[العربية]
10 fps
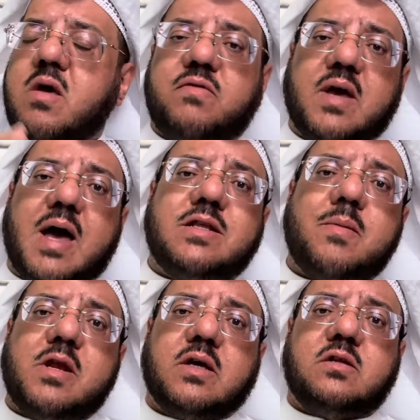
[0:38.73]
في عدم
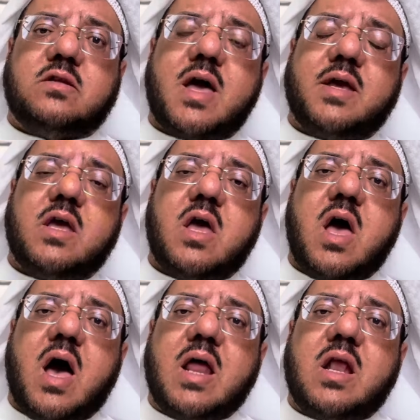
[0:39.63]
الاعتداء
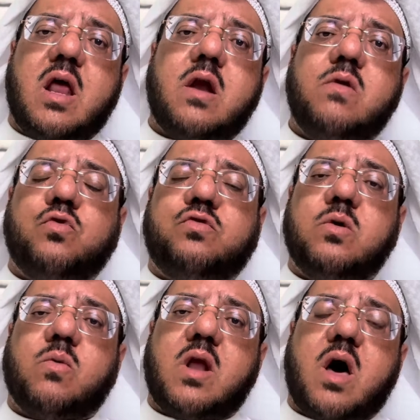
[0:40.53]
على الأنفس
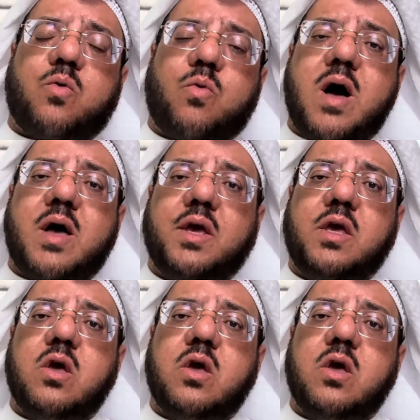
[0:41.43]
والأرواح